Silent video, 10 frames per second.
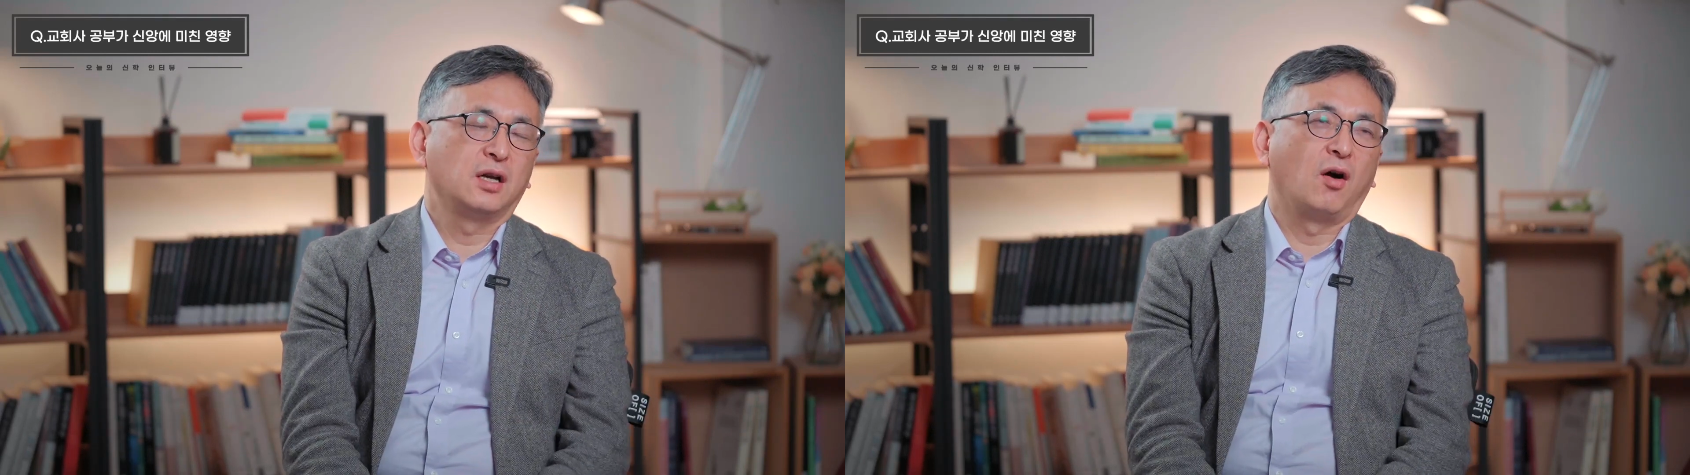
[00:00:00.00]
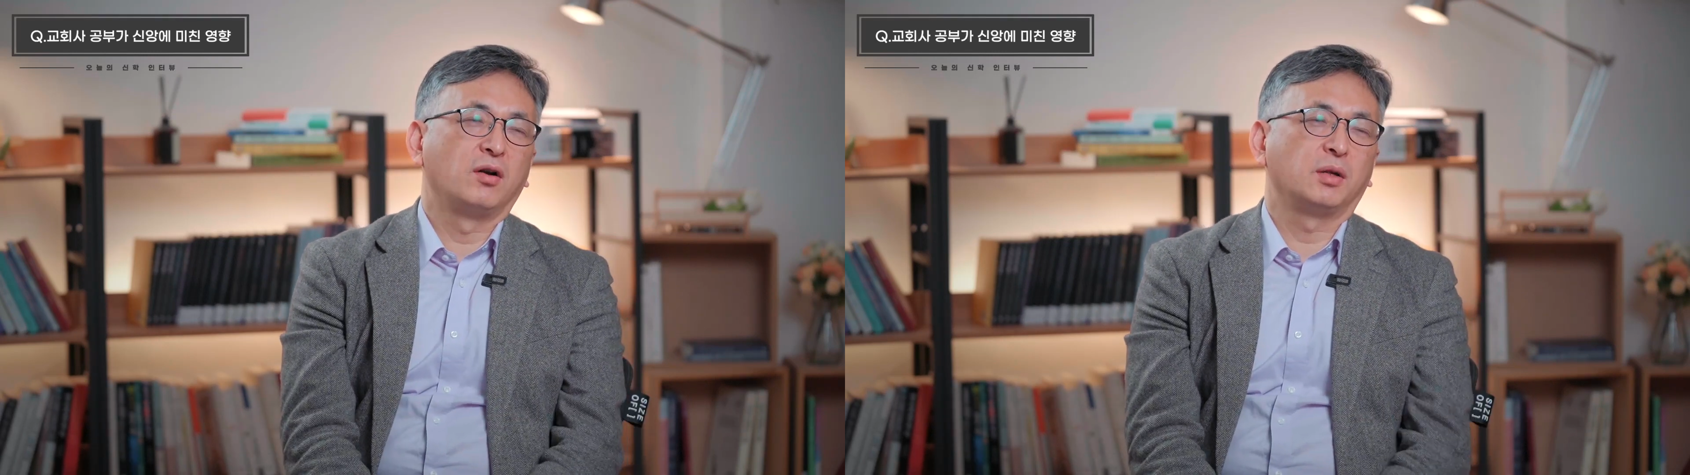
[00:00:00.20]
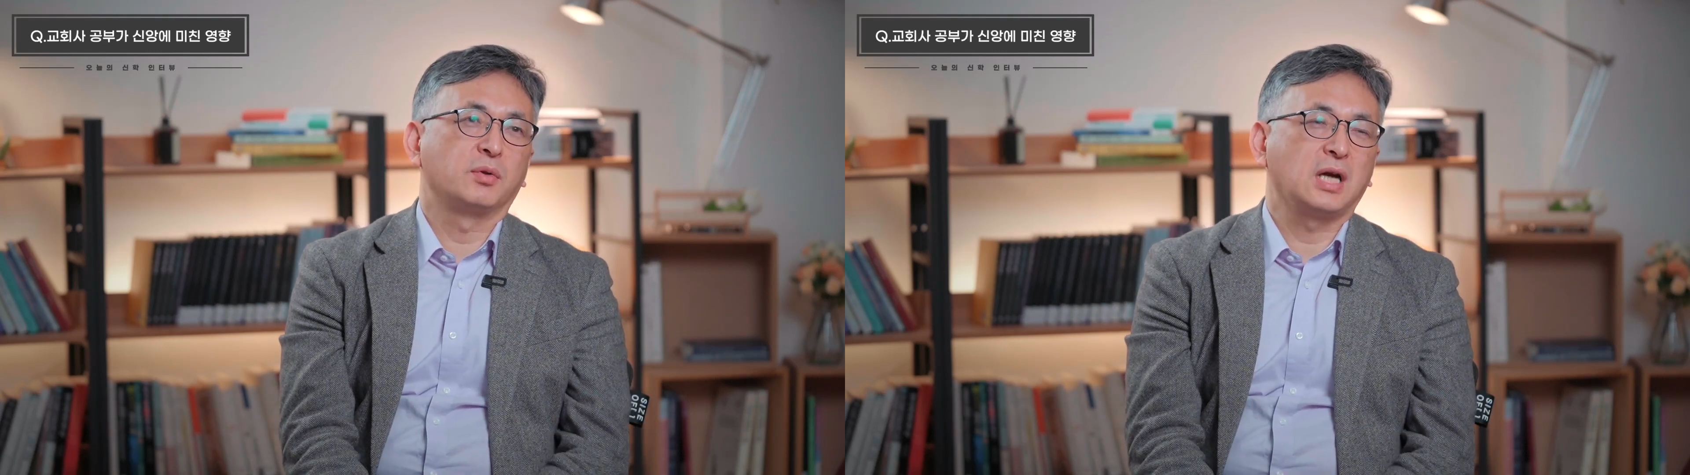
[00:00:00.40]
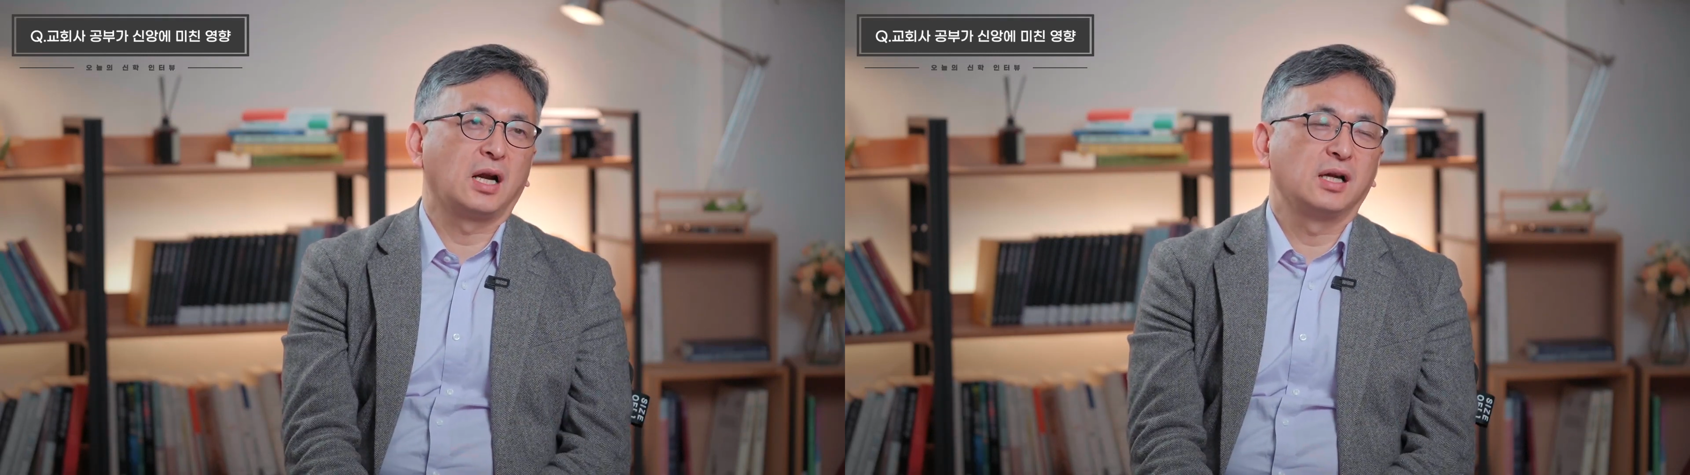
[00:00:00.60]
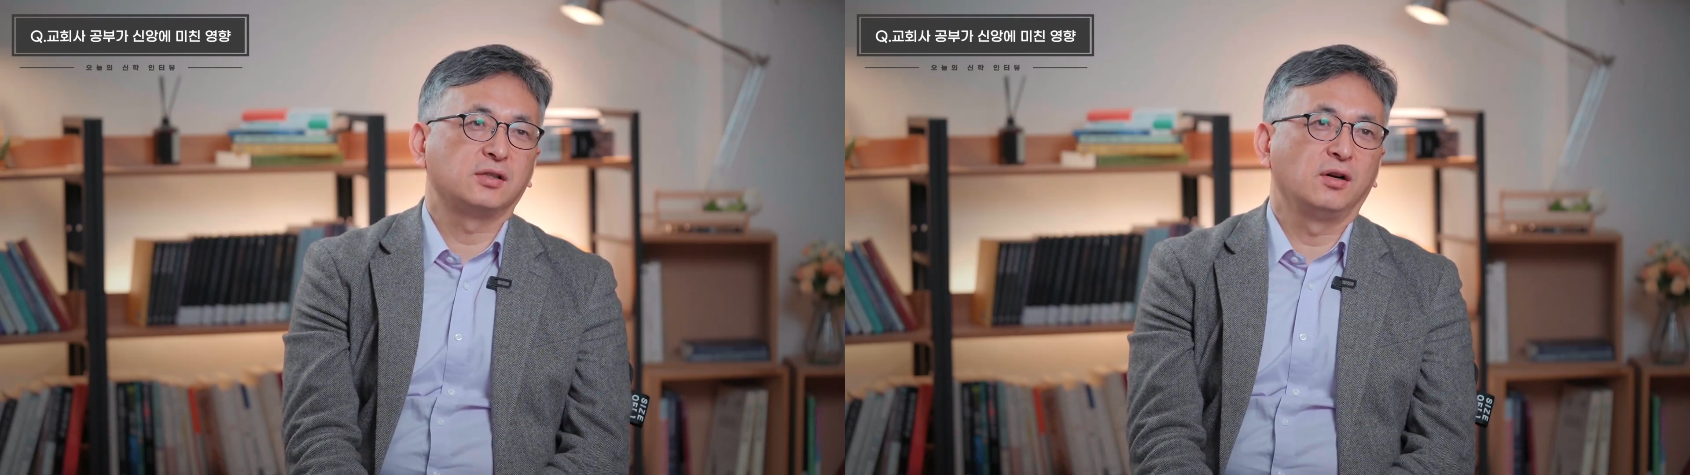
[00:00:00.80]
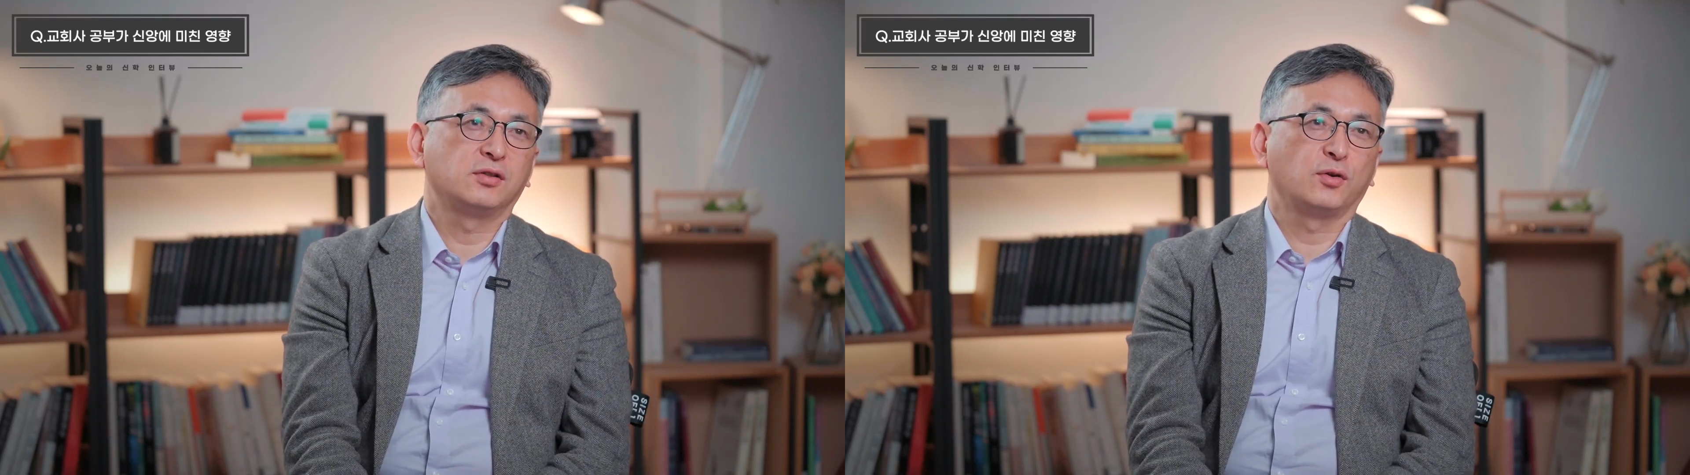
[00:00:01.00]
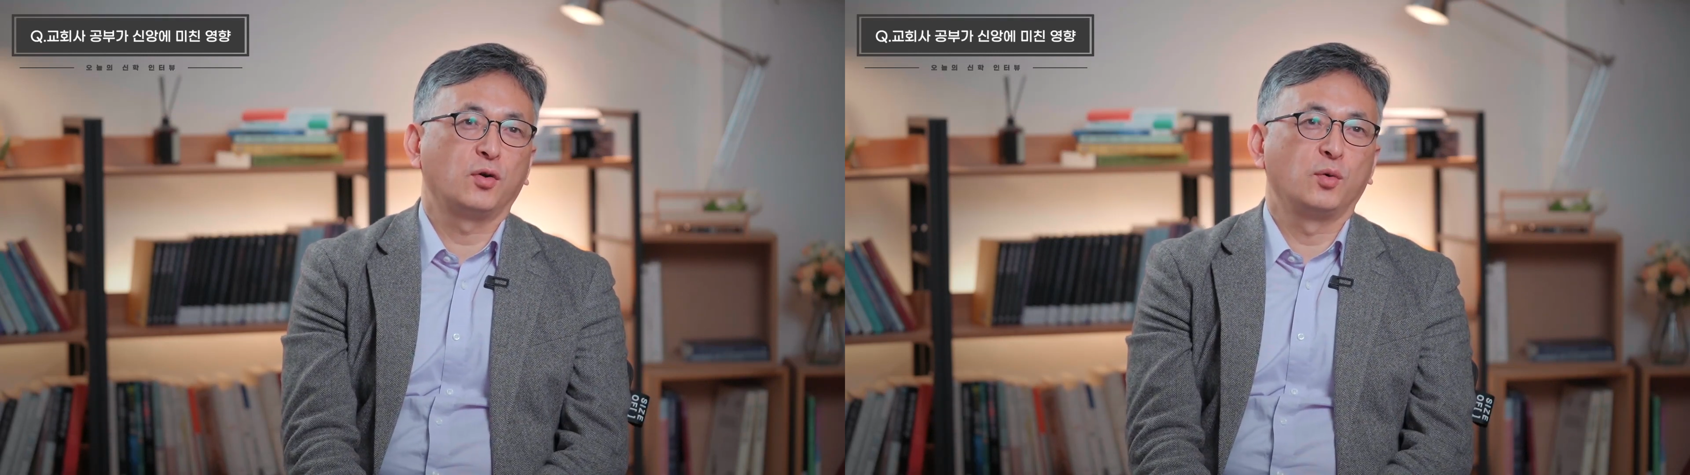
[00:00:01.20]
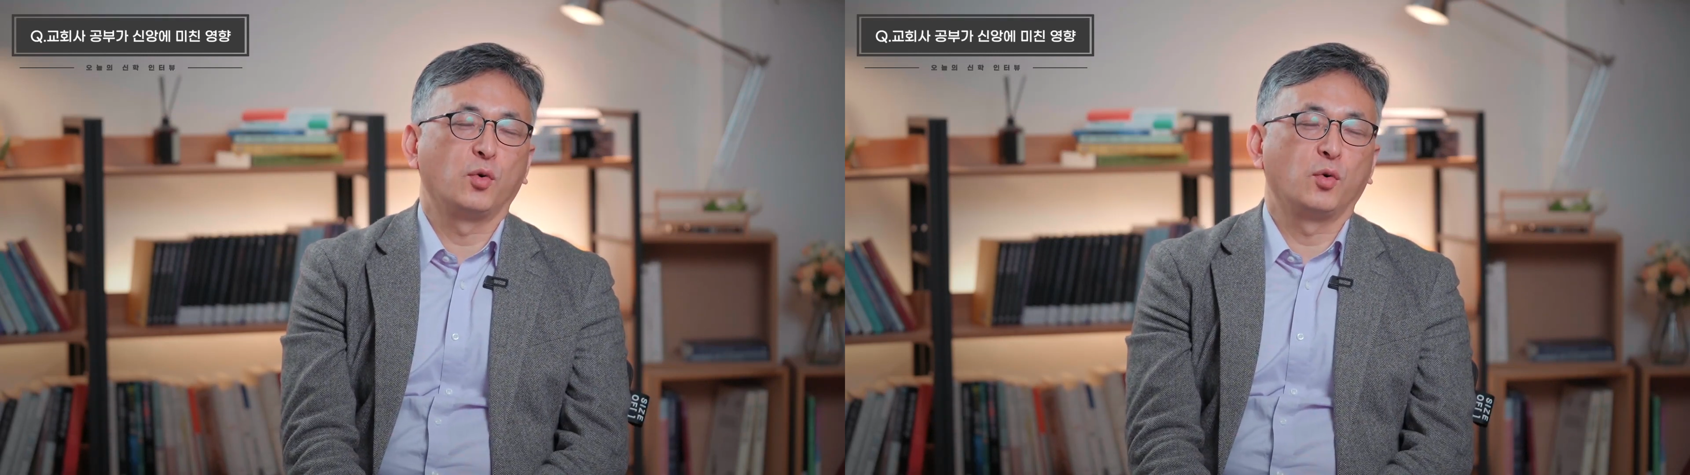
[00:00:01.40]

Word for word: 어릴 때부터 자라서 성결교